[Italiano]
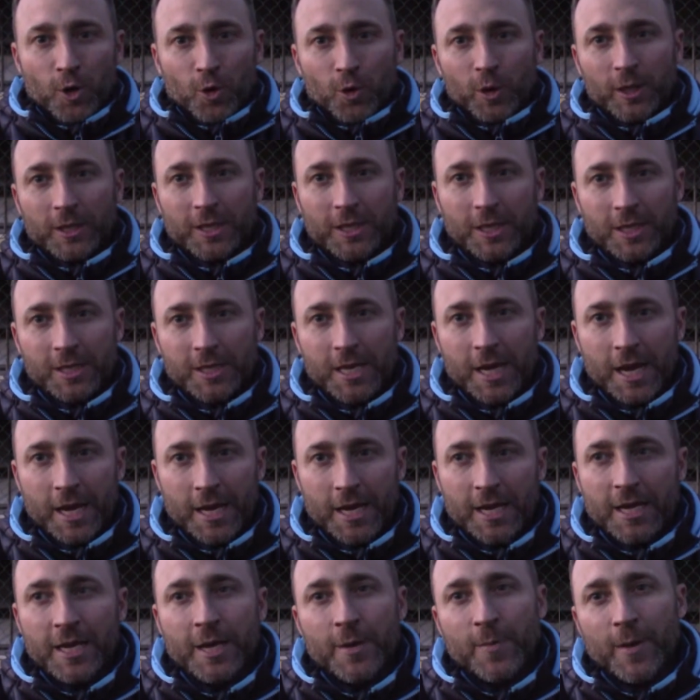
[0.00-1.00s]
questa
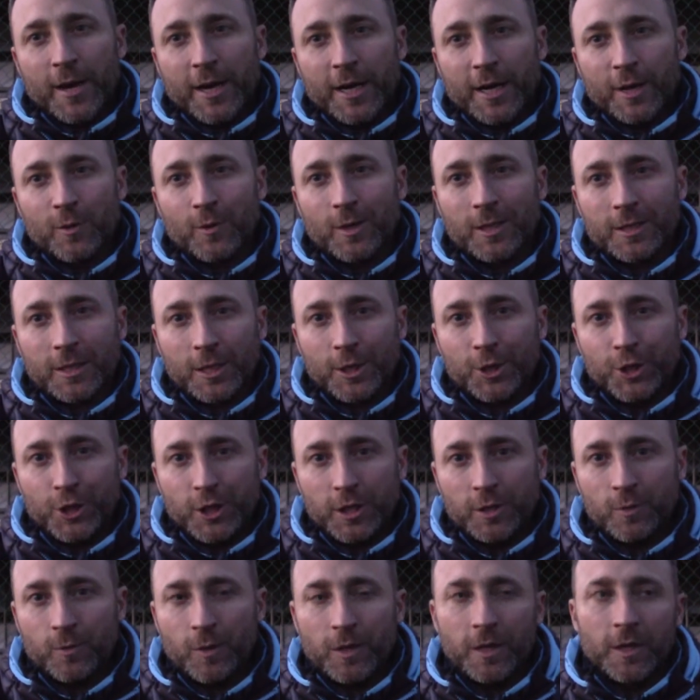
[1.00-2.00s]
sei, ne mancano altre
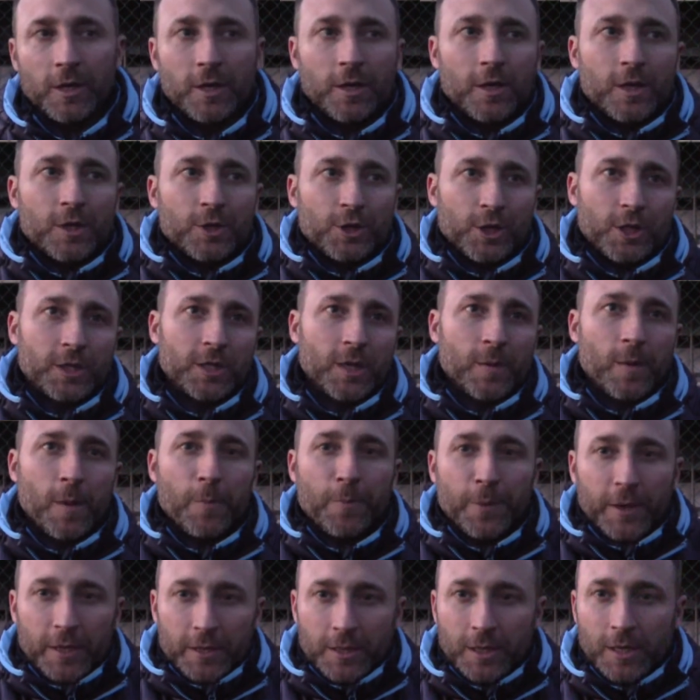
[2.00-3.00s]
cinque ci andiamo a
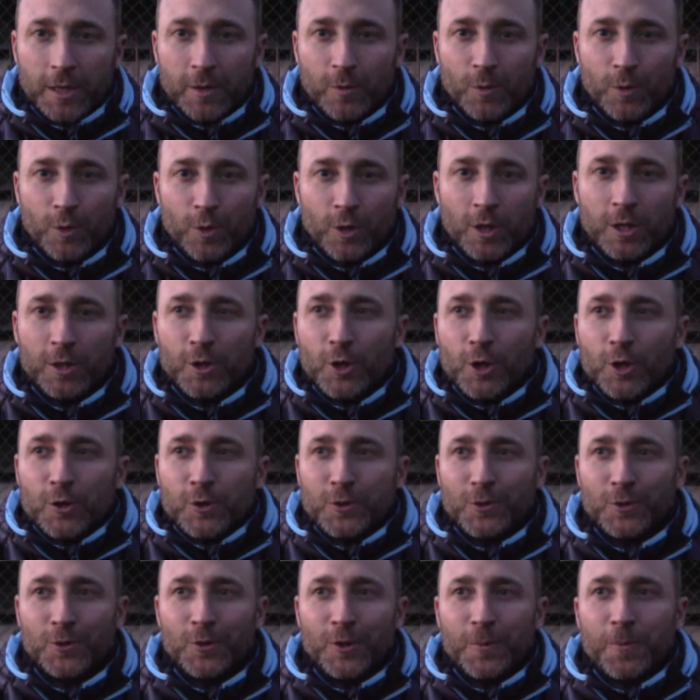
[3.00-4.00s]
prendere quello che è il
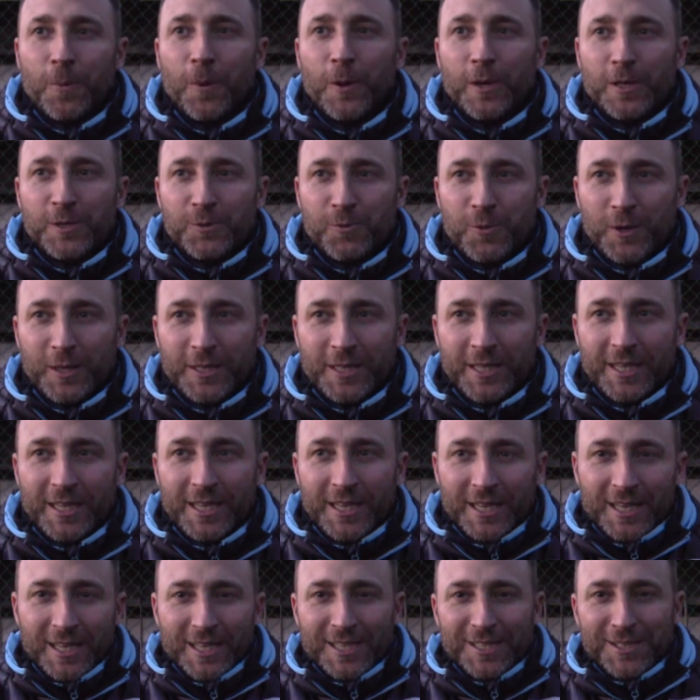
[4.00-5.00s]
nostro e poi le
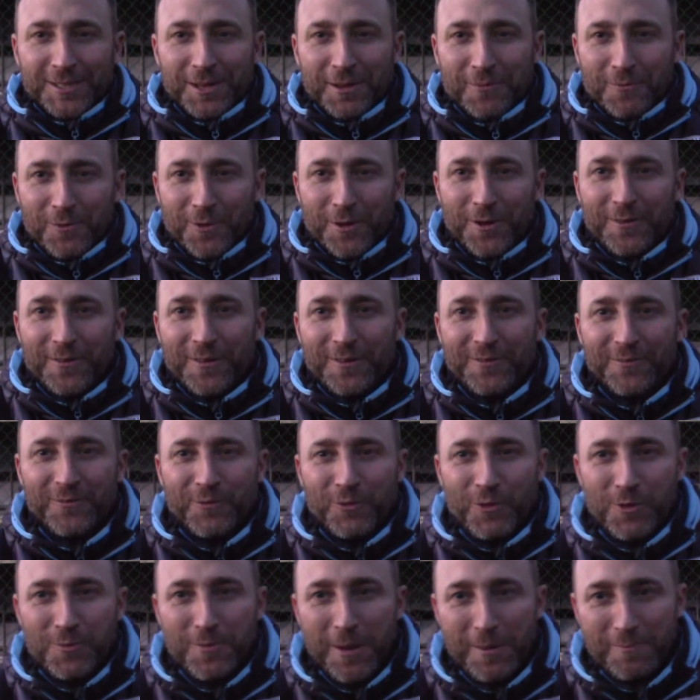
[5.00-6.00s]
squadre servono in
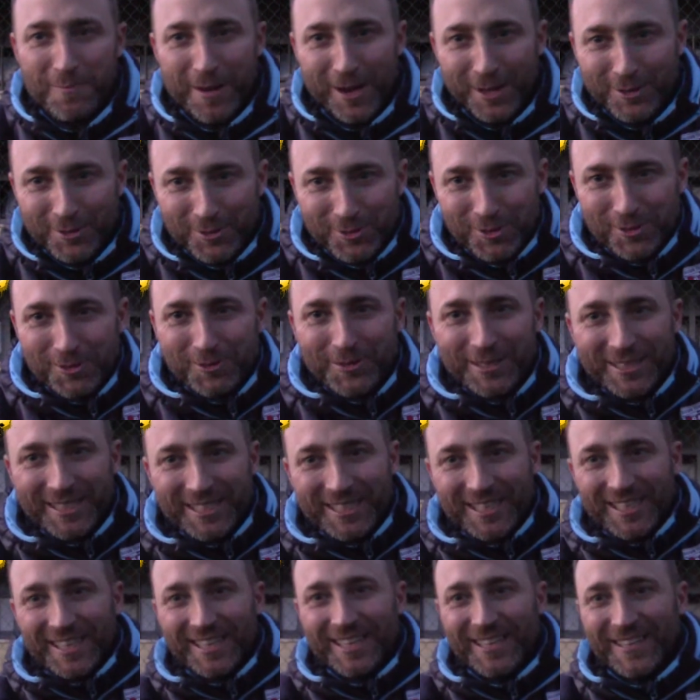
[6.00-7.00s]
forma a maggio e
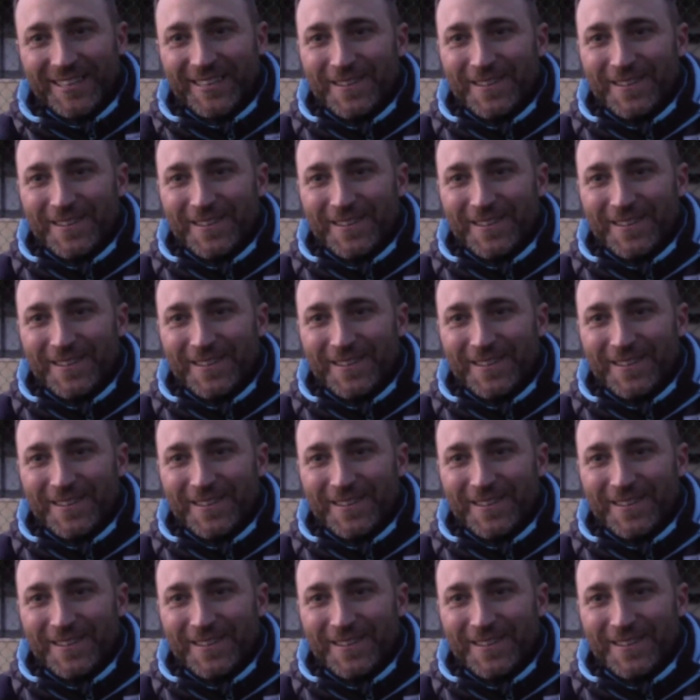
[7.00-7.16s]
quindi...